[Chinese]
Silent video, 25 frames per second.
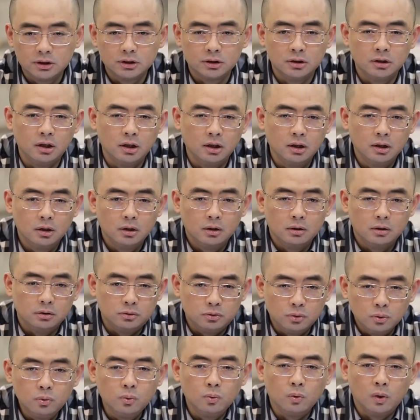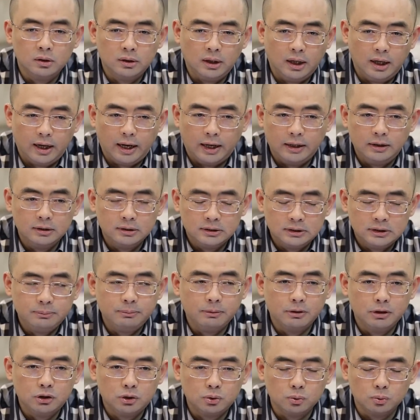实中国呢还是基
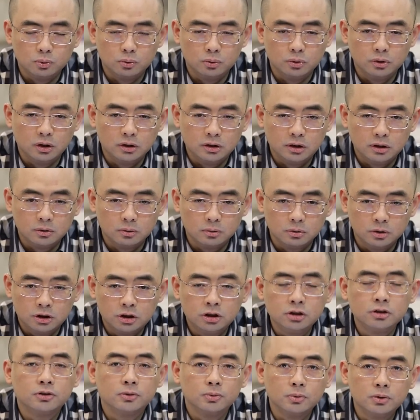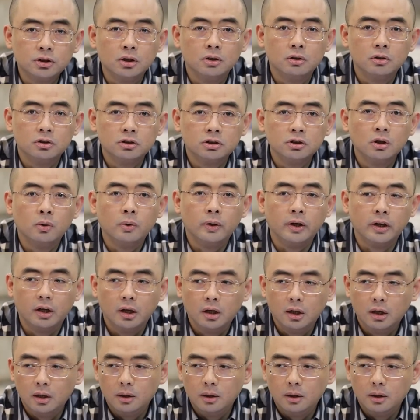本属于呢这种世俗社社会，